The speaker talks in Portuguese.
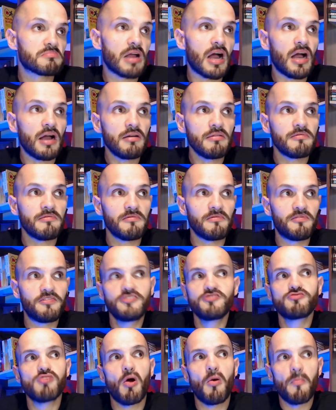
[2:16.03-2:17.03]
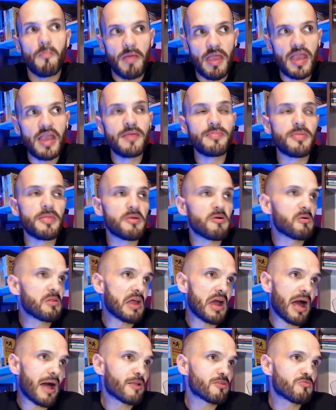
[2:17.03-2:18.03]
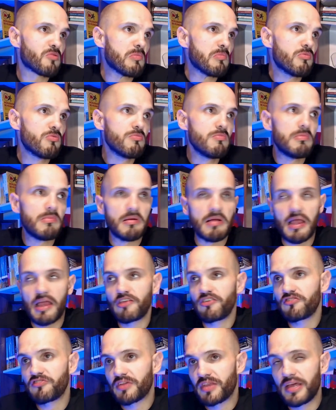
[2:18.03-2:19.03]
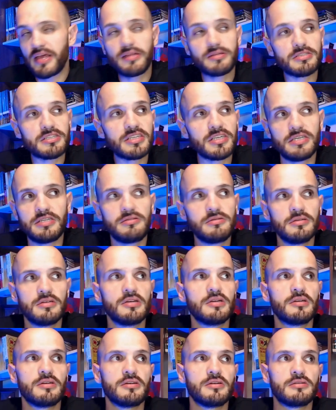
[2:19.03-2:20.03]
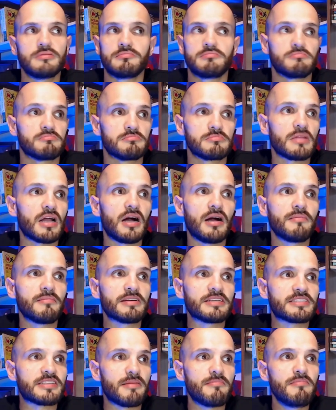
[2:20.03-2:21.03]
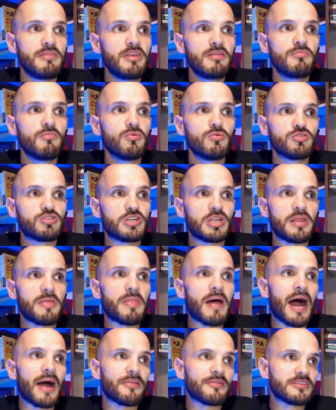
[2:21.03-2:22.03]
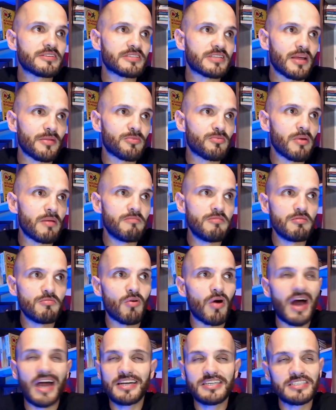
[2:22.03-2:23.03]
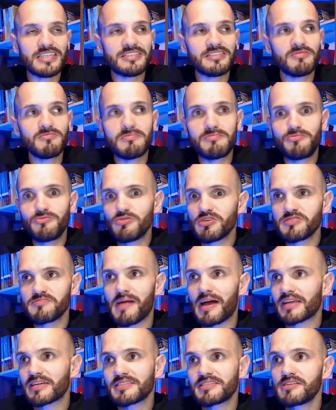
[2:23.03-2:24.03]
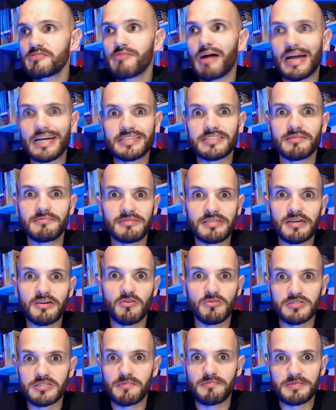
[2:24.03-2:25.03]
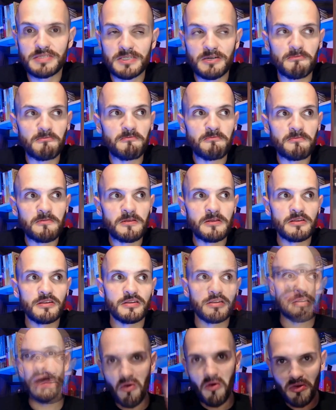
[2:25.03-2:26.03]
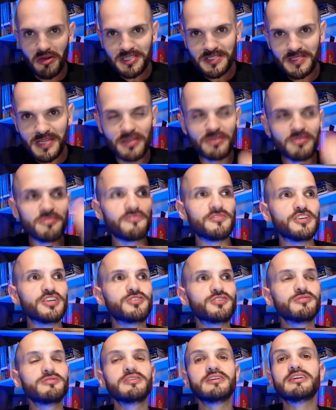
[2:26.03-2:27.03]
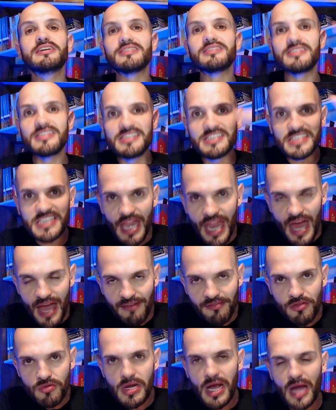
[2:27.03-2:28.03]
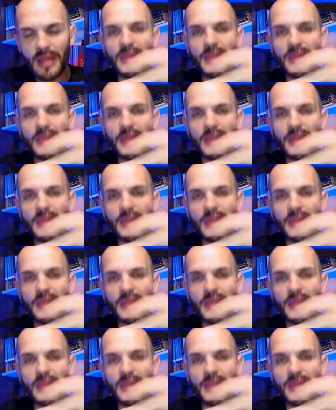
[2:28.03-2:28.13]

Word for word: Tá? Visualmente, de olhar comum, é diferente? Sim. Tá? Mas se é Mimo Utilidades e a tua é Mimo arte. são duas marcas iguais na minha concepção. Dá um gostei no vídeo, se inscreve no